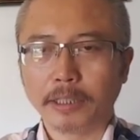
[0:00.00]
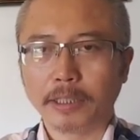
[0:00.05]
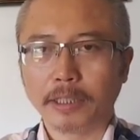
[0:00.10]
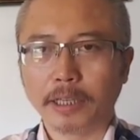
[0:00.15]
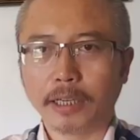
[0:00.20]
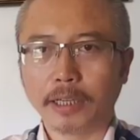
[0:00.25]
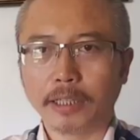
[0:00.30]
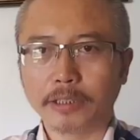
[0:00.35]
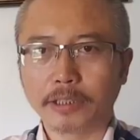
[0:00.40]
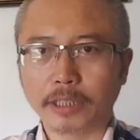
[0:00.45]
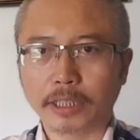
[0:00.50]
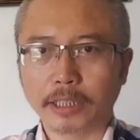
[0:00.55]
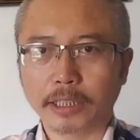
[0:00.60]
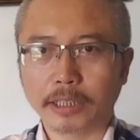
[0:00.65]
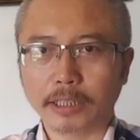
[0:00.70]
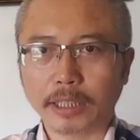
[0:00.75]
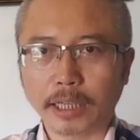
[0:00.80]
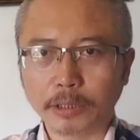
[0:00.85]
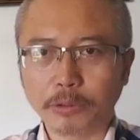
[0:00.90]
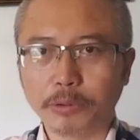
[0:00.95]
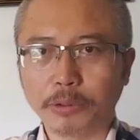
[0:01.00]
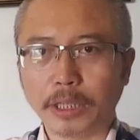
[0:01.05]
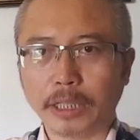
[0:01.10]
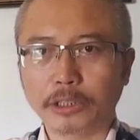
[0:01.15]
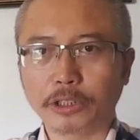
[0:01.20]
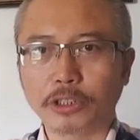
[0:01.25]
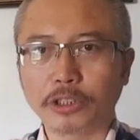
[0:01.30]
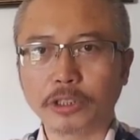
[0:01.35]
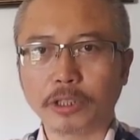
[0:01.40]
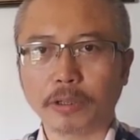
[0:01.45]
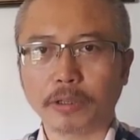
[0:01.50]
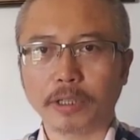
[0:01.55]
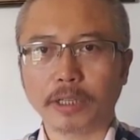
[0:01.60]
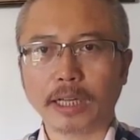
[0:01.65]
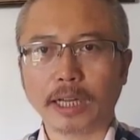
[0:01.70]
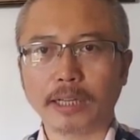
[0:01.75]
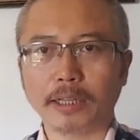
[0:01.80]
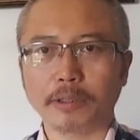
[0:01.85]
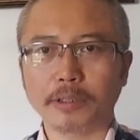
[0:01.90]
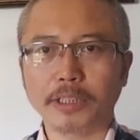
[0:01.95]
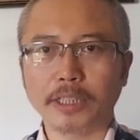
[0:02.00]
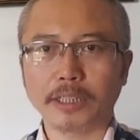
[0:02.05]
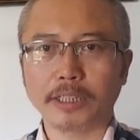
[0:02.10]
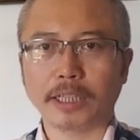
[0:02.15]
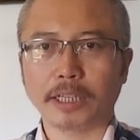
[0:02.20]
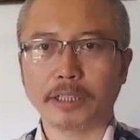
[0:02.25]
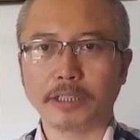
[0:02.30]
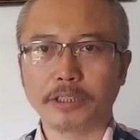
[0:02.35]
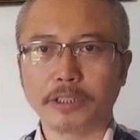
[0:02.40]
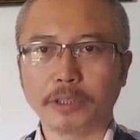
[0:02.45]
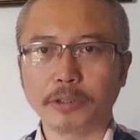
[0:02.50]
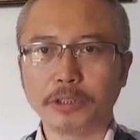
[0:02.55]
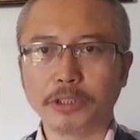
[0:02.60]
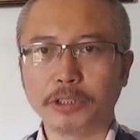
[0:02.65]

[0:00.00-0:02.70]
呃，这个当局啊，知道了他到现场的消